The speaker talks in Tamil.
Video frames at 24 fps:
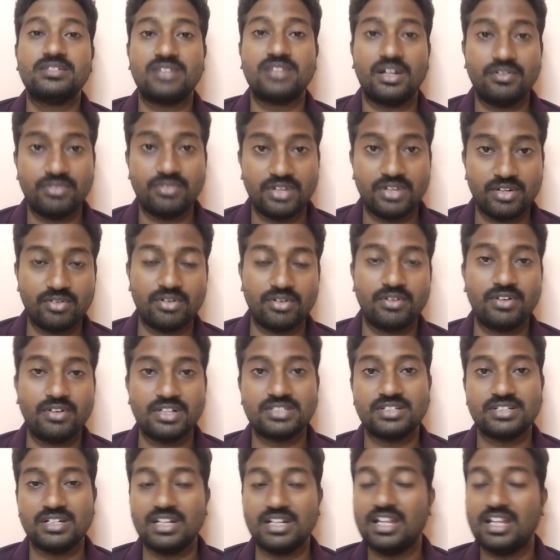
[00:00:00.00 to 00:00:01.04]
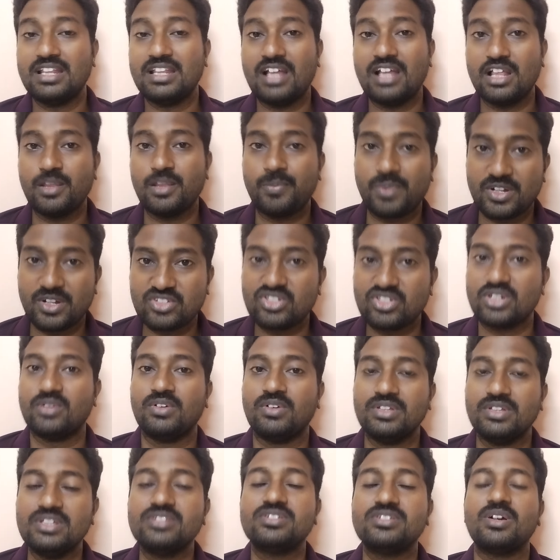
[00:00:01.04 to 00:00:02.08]
சர்வீட் வெரிஃபிகேஷனில் ஏதாவது பிரச்சனை
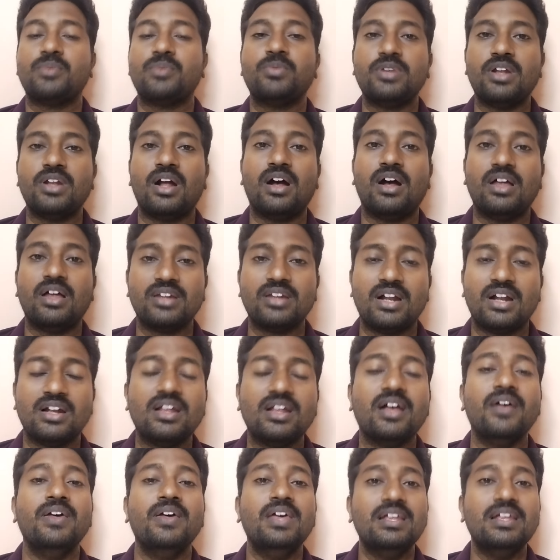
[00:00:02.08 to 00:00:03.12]
வந்துச்சு அப்படின்னா அதனால்